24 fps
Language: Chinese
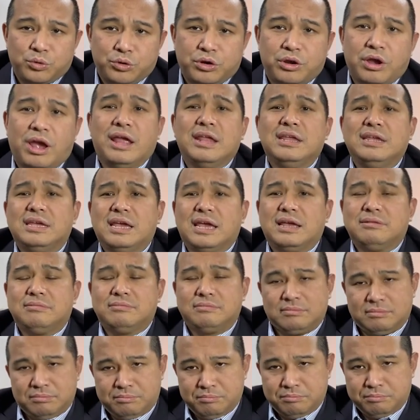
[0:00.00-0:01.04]
全
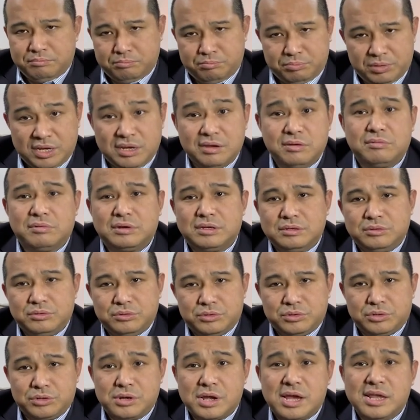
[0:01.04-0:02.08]
年平稳、
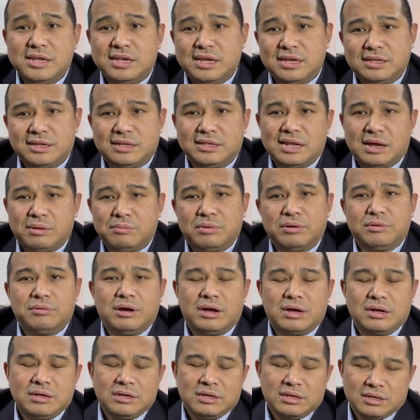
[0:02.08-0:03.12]
全年的 number
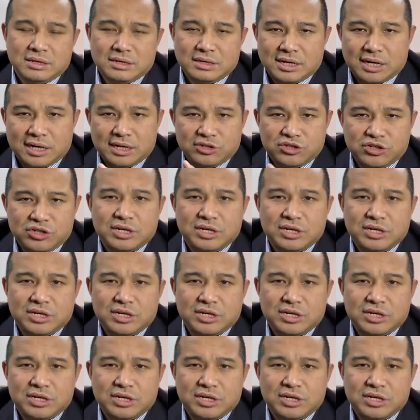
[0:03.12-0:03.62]
one 啊？